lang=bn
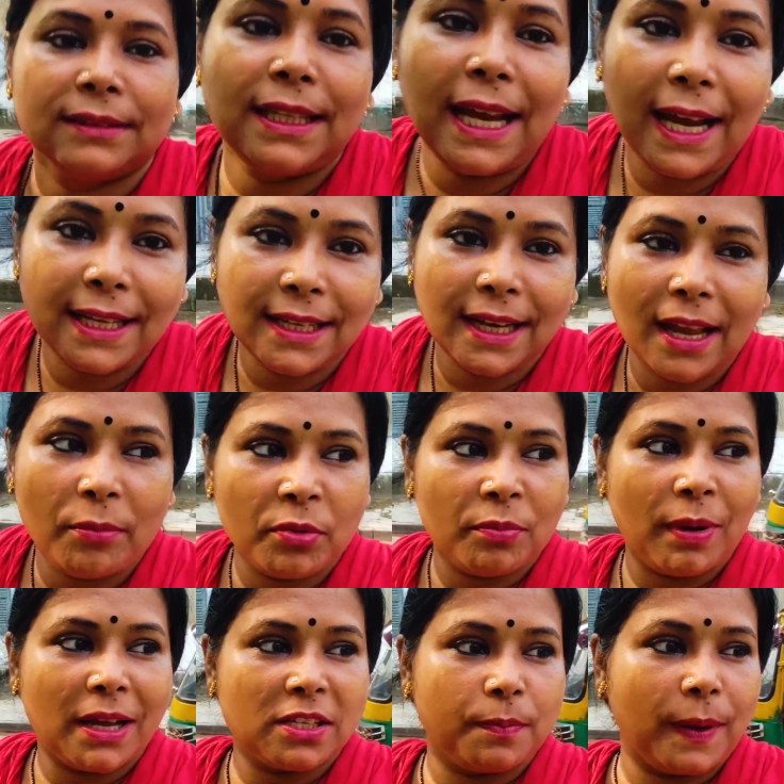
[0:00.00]
দেখা যাক কেমন
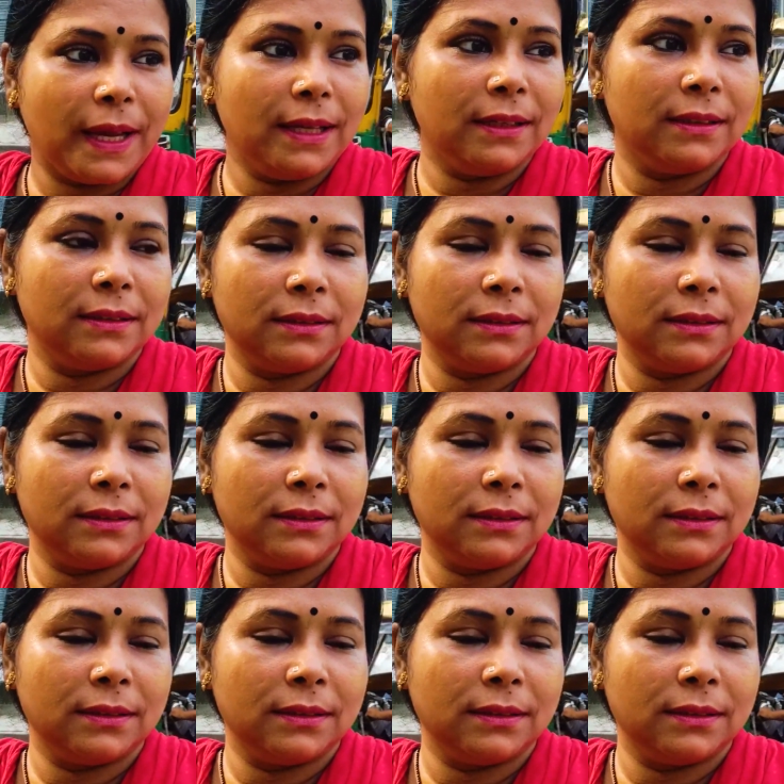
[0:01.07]
বাস পাই